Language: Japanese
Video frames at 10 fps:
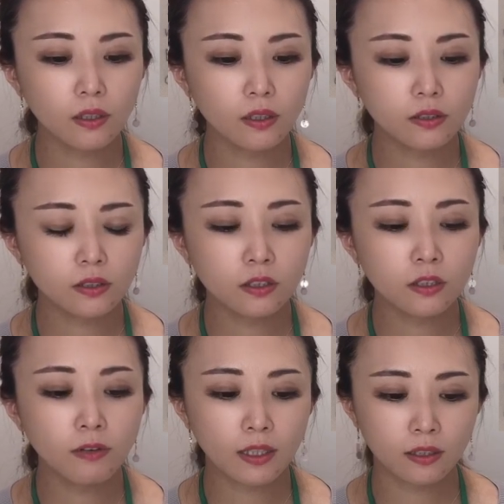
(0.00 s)

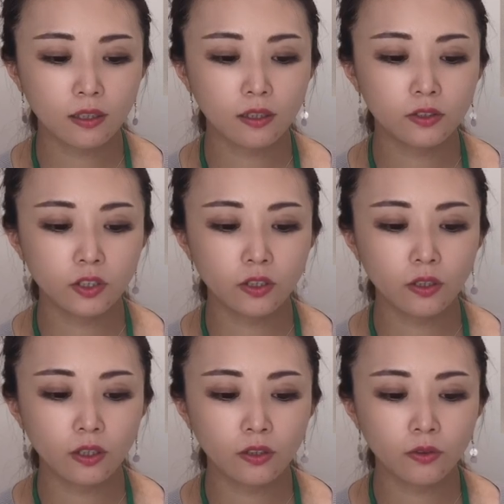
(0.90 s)
スクールワークじ
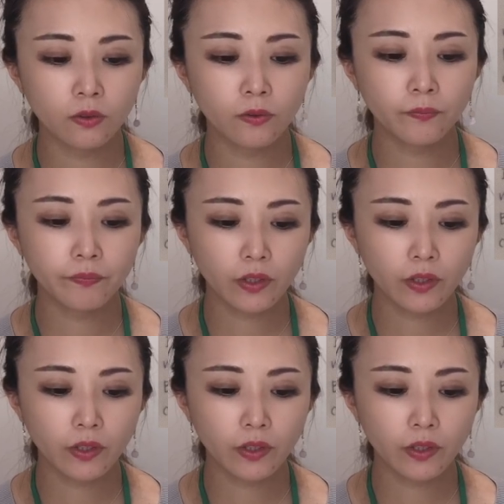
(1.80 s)
あの